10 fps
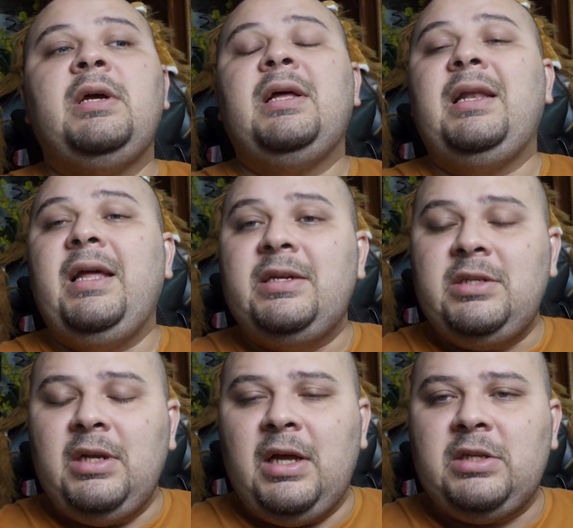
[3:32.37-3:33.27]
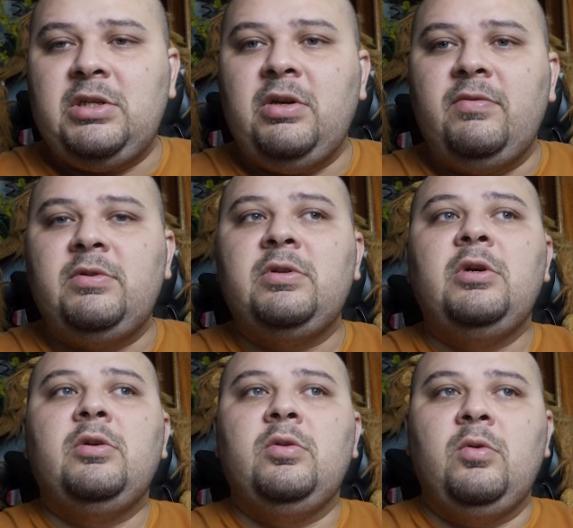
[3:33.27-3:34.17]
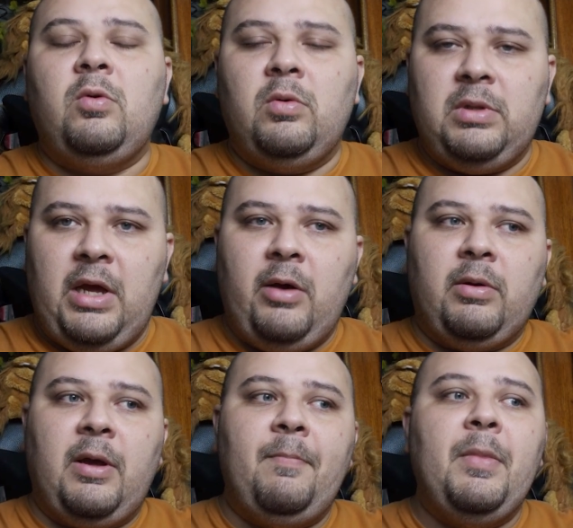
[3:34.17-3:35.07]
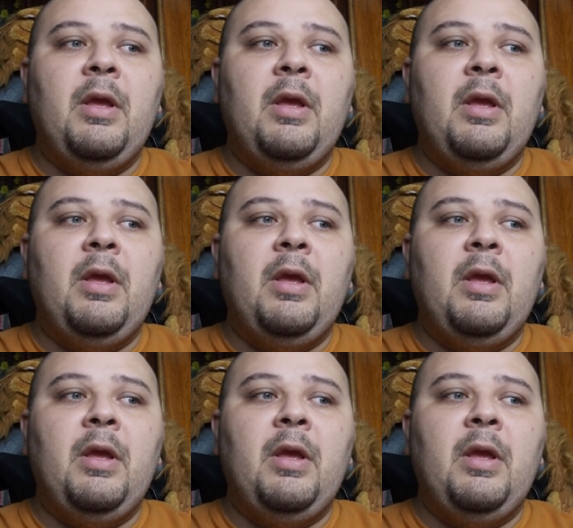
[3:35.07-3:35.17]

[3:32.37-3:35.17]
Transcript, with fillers: Legislativos do Condel. Né?